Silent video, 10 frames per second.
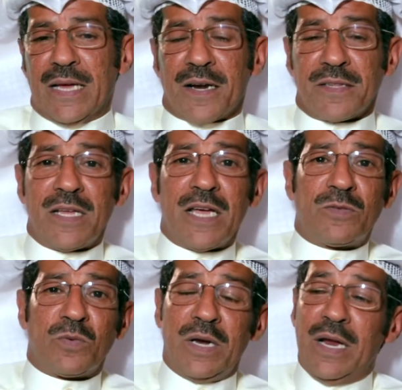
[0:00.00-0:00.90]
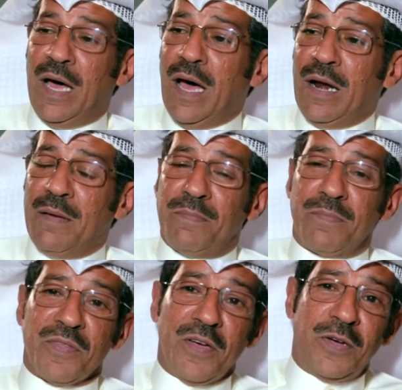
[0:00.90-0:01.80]
رديت ولا العالم
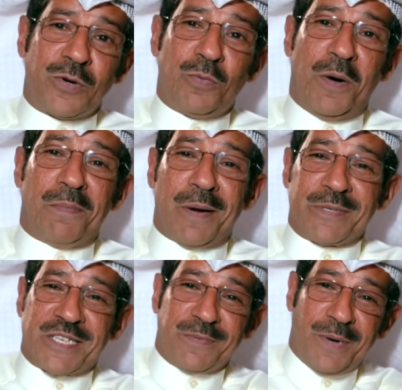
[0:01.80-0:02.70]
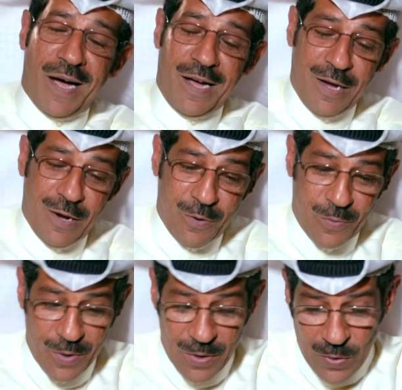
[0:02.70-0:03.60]
ضحك وبحمام السباحه وطبعا
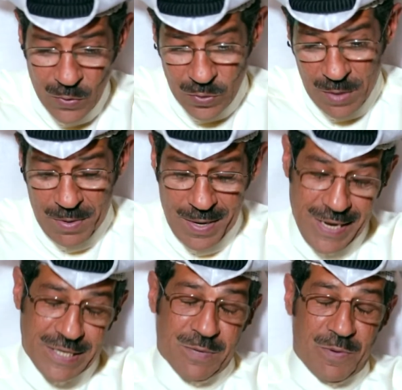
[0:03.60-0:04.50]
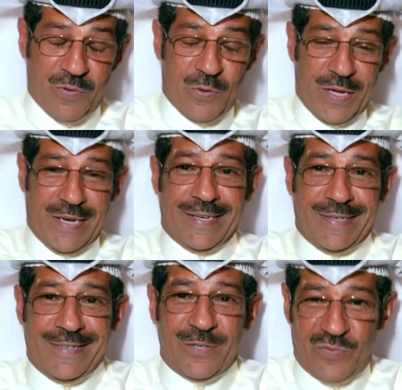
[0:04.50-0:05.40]
طبعا الحكي المفروض يعني
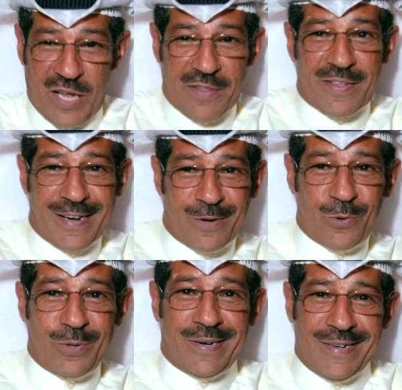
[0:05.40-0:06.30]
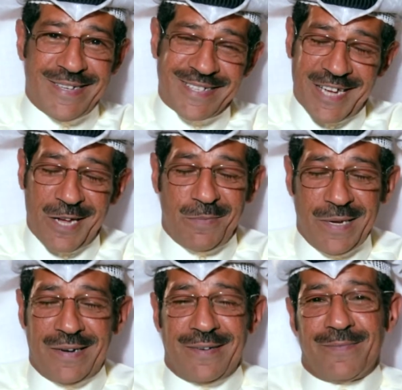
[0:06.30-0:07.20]
افترض انه يكون
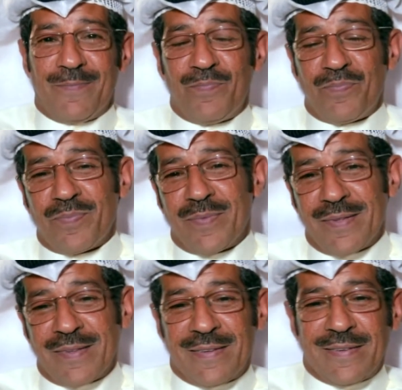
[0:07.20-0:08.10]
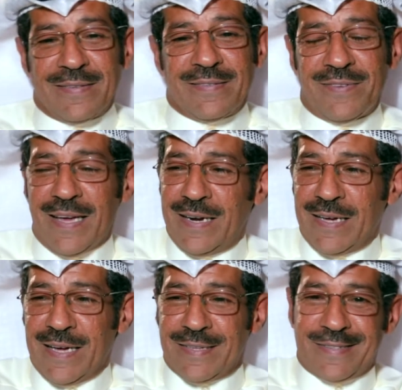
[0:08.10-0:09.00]
صايمين
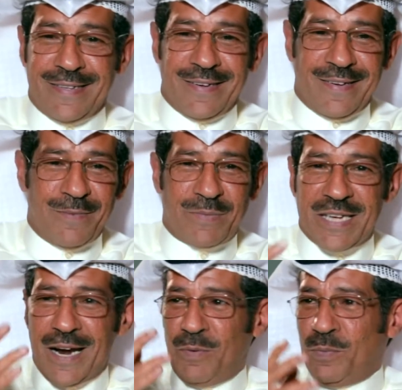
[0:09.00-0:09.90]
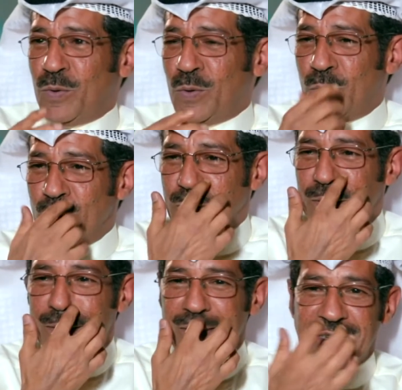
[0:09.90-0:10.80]
فلقيت عبد السلام
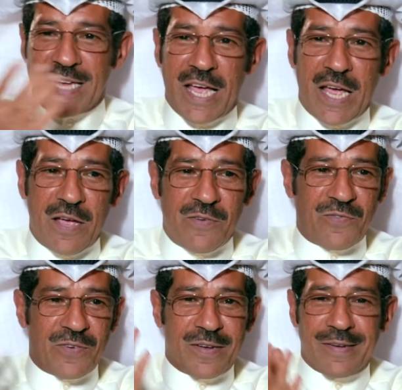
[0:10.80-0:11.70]
حمود سيف